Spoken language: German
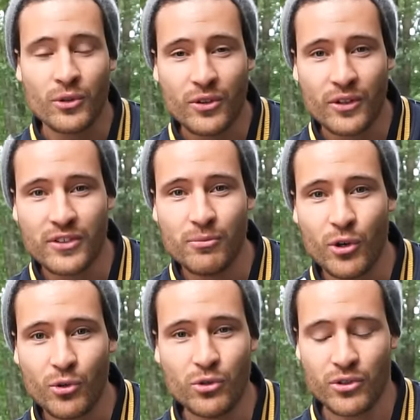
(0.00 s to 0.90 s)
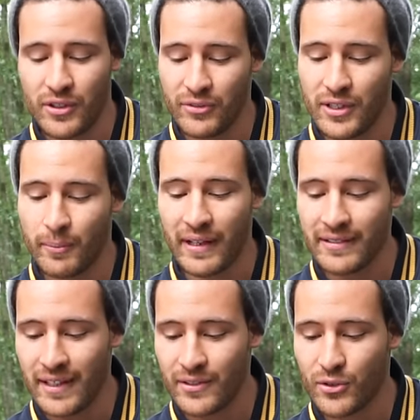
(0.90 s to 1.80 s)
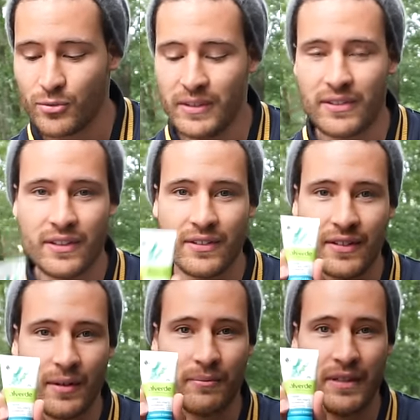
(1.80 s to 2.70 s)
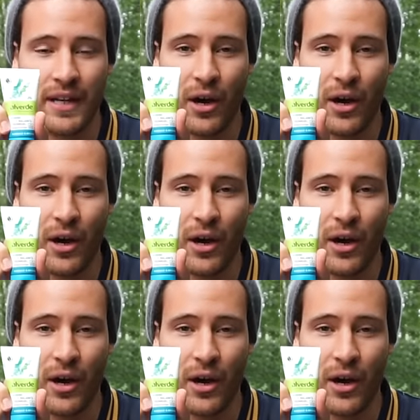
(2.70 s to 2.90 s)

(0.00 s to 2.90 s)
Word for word: und trotzdem noch gut. Und ich finde, preis-leistungsmäßig ist ähm, die